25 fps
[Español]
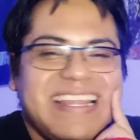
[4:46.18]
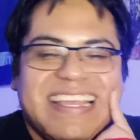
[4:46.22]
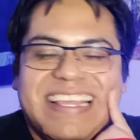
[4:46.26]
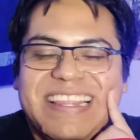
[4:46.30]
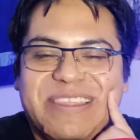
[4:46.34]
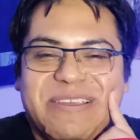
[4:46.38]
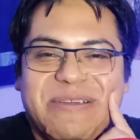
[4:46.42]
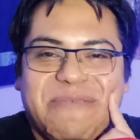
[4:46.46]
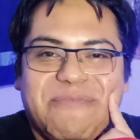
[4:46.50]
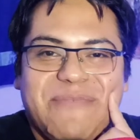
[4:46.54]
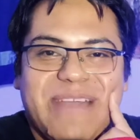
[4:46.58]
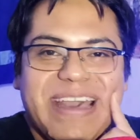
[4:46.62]

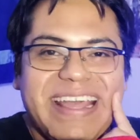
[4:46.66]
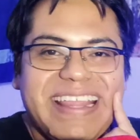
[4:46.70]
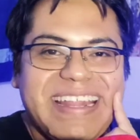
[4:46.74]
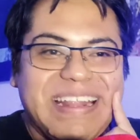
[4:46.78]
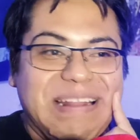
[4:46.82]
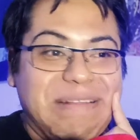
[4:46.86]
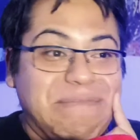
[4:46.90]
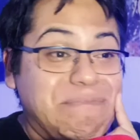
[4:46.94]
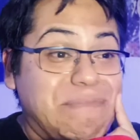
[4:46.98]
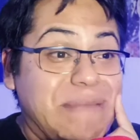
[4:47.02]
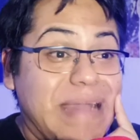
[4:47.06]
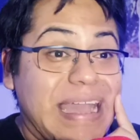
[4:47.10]
valiendo
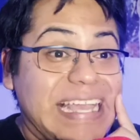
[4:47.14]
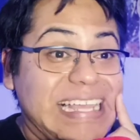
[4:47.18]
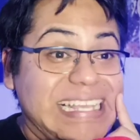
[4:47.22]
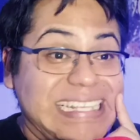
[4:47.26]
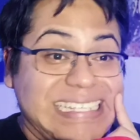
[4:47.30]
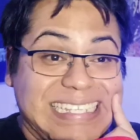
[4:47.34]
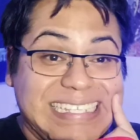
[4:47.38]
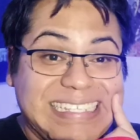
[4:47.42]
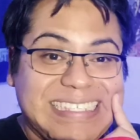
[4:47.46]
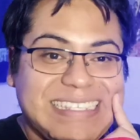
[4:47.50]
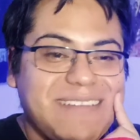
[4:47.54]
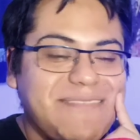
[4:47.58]
madre el
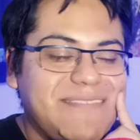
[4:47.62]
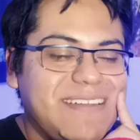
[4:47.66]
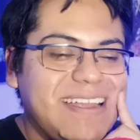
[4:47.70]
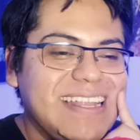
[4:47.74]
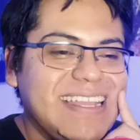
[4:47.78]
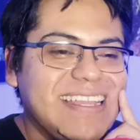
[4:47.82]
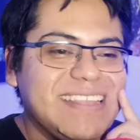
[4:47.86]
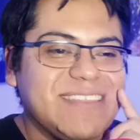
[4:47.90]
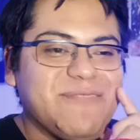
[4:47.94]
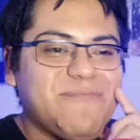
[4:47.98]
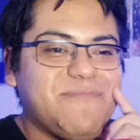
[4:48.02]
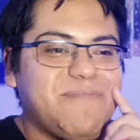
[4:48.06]
país, está
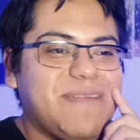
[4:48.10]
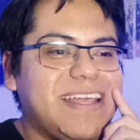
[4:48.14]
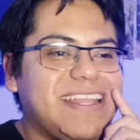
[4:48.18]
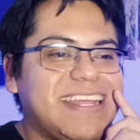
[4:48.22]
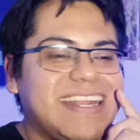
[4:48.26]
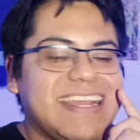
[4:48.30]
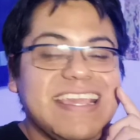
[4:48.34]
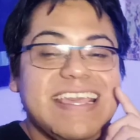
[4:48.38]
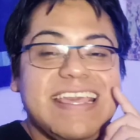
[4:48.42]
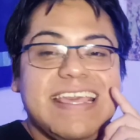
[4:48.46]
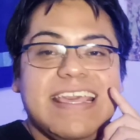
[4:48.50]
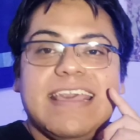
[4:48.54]
valiendo
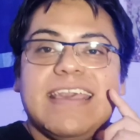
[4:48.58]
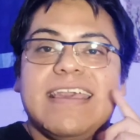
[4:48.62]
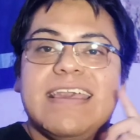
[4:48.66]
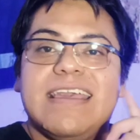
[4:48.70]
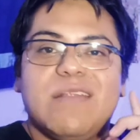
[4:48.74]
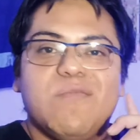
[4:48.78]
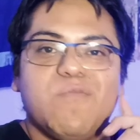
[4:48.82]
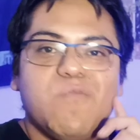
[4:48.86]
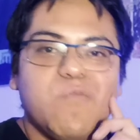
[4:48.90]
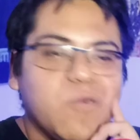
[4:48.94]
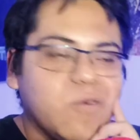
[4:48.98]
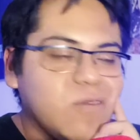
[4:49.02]
madre
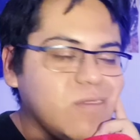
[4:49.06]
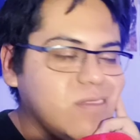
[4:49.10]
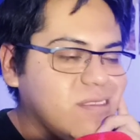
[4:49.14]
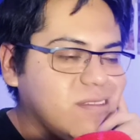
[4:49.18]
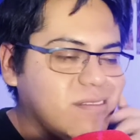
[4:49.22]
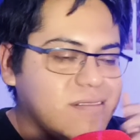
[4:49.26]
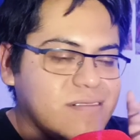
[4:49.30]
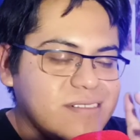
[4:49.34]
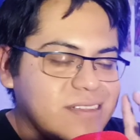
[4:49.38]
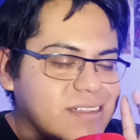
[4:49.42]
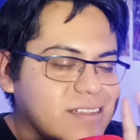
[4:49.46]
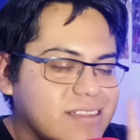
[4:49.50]
el
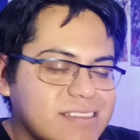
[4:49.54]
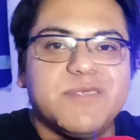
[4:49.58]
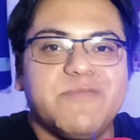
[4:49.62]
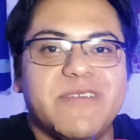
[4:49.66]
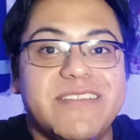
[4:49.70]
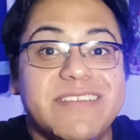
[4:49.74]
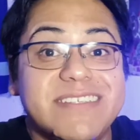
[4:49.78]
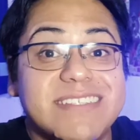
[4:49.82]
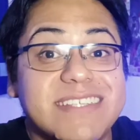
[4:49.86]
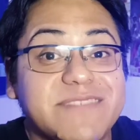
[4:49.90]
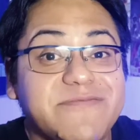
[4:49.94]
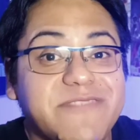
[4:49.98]
mundo. Y pues
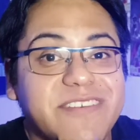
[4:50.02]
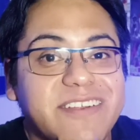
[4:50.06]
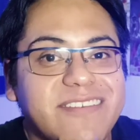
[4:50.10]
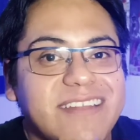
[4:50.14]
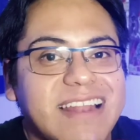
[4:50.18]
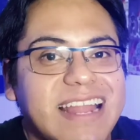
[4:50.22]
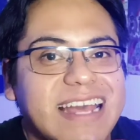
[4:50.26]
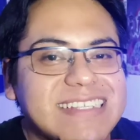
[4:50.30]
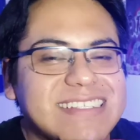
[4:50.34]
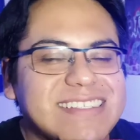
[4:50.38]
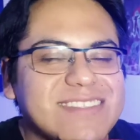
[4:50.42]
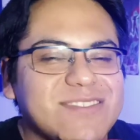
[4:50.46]
bueno, estas
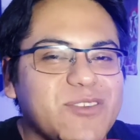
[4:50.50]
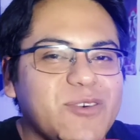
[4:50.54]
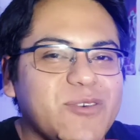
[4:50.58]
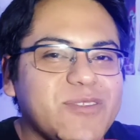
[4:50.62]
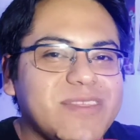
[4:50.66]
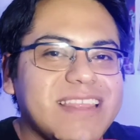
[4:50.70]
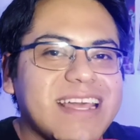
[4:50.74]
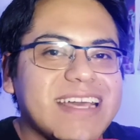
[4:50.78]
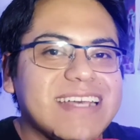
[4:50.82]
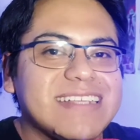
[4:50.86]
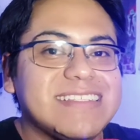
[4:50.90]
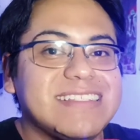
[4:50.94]
fueron las
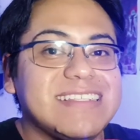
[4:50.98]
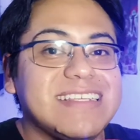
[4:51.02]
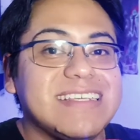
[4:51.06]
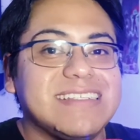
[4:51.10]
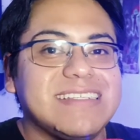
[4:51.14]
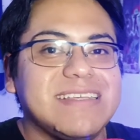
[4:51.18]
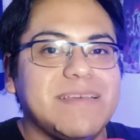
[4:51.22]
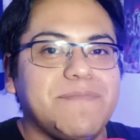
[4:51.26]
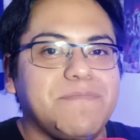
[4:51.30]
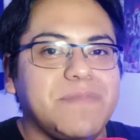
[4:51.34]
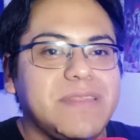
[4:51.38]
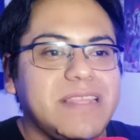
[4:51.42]
notas
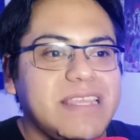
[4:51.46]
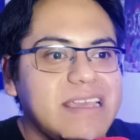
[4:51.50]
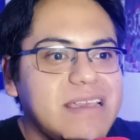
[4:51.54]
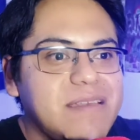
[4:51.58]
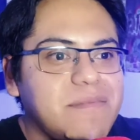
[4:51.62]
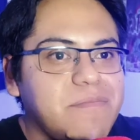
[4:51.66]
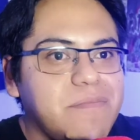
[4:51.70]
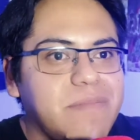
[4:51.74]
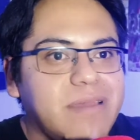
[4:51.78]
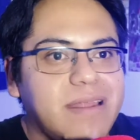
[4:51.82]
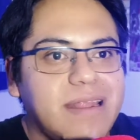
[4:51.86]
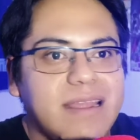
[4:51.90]
de
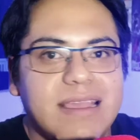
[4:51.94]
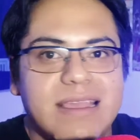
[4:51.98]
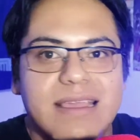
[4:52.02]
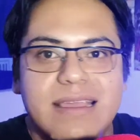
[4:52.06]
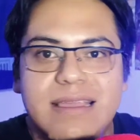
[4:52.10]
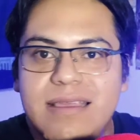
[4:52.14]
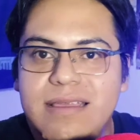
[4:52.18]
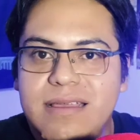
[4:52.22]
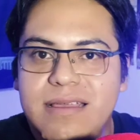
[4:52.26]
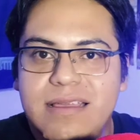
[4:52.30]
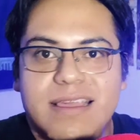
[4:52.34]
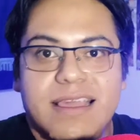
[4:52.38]

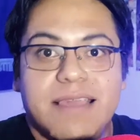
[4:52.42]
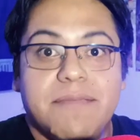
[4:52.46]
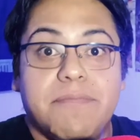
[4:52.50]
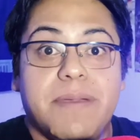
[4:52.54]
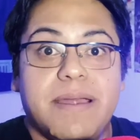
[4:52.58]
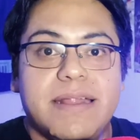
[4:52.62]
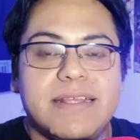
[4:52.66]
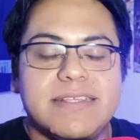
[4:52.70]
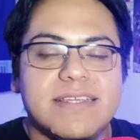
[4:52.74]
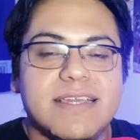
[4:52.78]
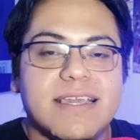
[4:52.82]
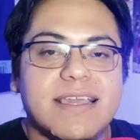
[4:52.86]
septiembre.
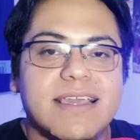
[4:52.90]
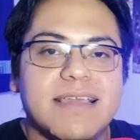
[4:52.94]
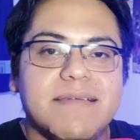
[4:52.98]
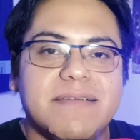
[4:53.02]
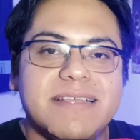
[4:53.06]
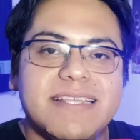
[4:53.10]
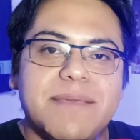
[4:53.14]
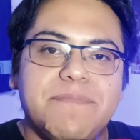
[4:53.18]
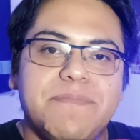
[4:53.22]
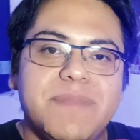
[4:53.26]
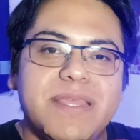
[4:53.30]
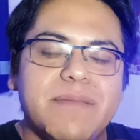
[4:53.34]
Parece que
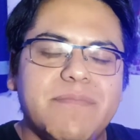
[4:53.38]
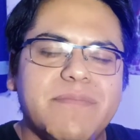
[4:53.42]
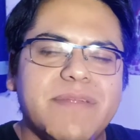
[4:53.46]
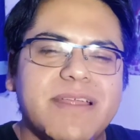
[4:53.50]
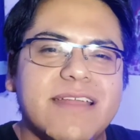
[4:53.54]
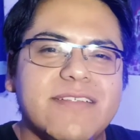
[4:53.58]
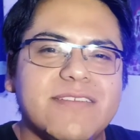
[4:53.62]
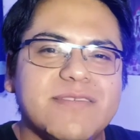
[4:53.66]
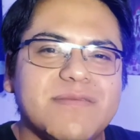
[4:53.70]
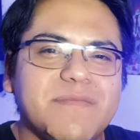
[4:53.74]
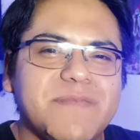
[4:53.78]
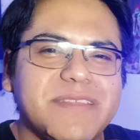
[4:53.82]

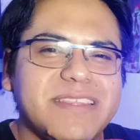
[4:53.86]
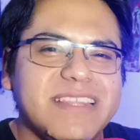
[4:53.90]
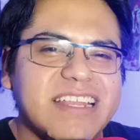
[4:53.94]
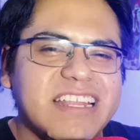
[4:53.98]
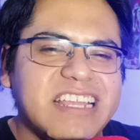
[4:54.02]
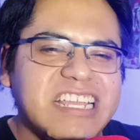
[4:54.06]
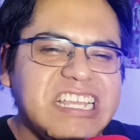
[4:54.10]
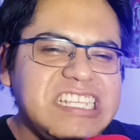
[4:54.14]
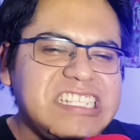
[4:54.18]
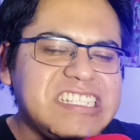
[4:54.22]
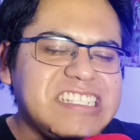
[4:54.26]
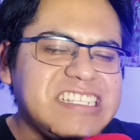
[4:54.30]
septiembre ya nos va a
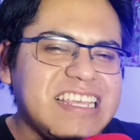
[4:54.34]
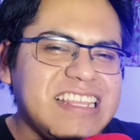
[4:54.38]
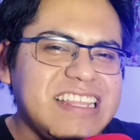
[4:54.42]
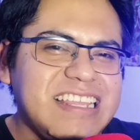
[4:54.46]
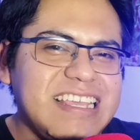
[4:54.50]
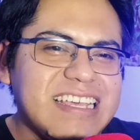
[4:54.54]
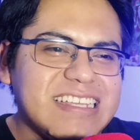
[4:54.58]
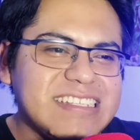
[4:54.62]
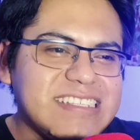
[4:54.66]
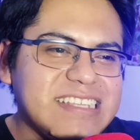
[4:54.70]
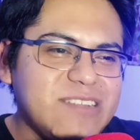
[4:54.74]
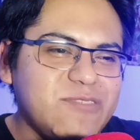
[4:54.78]
meter
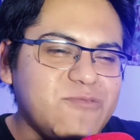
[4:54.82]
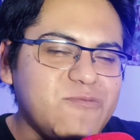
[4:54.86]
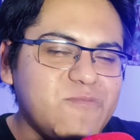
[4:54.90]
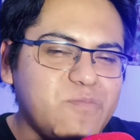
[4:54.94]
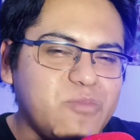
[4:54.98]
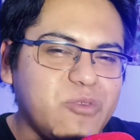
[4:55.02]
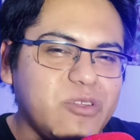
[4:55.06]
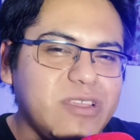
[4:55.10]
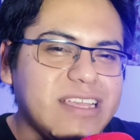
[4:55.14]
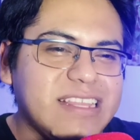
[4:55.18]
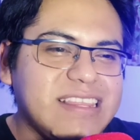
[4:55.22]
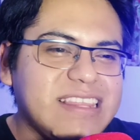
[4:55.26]
15 días en
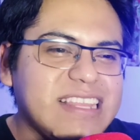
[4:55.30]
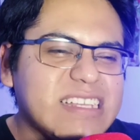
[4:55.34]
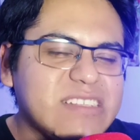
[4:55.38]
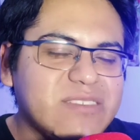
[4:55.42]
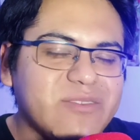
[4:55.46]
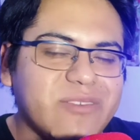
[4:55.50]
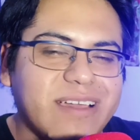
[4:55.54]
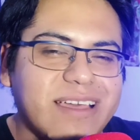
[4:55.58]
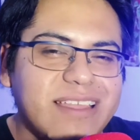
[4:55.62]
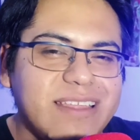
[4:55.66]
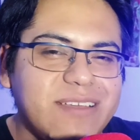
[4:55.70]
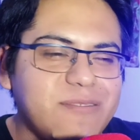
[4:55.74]
un
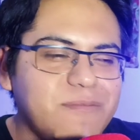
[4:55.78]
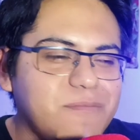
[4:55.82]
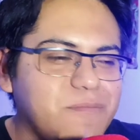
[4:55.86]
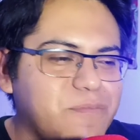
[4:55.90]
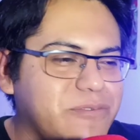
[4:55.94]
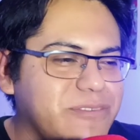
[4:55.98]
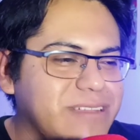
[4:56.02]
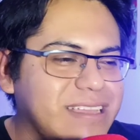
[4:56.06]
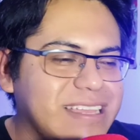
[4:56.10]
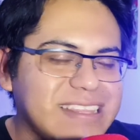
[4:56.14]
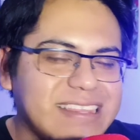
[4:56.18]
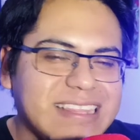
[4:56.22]
puñetazo. ¿Qué digo
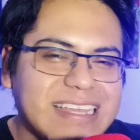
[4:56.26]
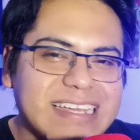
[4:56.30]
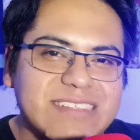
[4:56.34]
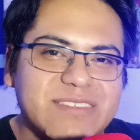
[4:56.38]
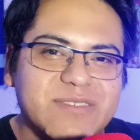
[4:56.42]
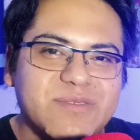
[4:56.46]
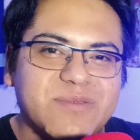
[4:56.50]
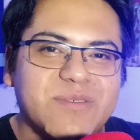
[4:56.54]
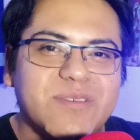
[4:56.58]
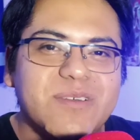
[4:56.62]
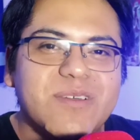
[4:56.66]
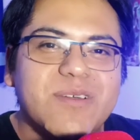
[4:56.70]
un
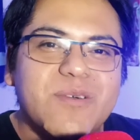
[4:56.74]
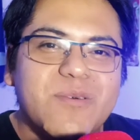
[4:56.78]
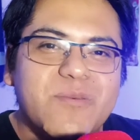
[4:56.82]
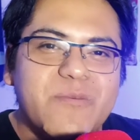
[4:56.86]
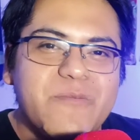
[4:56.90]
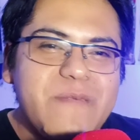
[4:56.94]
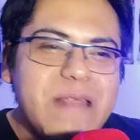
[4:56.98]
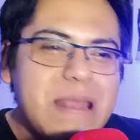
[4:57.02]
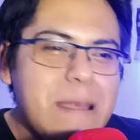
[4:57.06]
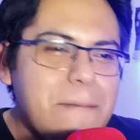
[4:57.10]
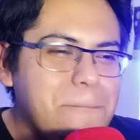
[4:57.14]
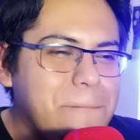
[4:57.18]
puñetazo?
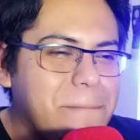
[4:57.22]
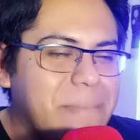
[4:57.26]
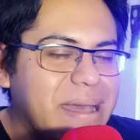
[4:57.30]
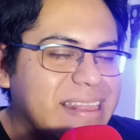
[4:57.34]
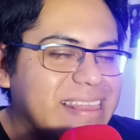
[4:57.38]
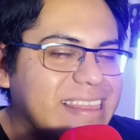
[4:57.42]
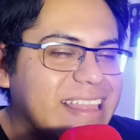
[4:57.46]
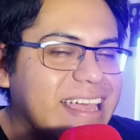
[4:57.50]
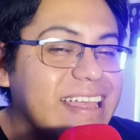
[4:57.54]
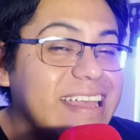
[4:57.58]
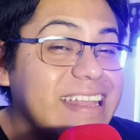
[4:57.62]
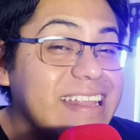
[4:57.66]
Una
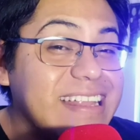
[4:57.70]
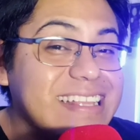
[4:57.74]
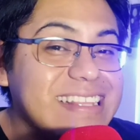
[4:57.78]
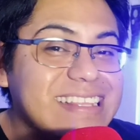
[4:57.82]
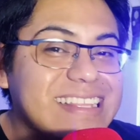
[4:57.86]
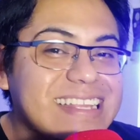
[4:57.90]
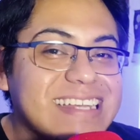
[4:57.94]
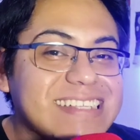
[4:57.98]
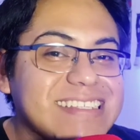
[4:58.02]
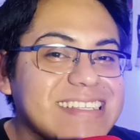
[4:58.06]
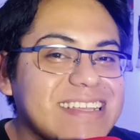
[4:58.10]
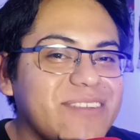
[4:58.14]
patada en
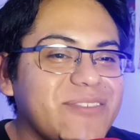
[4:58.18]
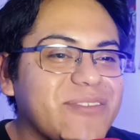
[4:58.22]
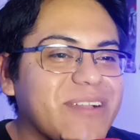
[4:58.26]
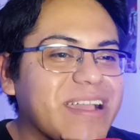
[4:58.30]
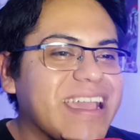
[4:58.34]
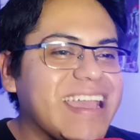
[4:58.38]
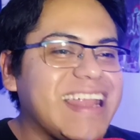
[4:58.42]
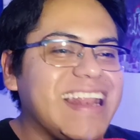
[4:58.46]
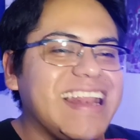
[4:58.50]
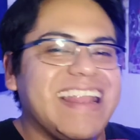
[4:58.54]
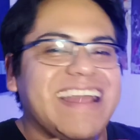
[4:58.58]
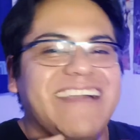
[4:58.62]
el
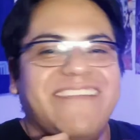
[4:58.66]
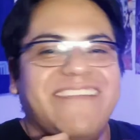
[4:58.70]
trasero que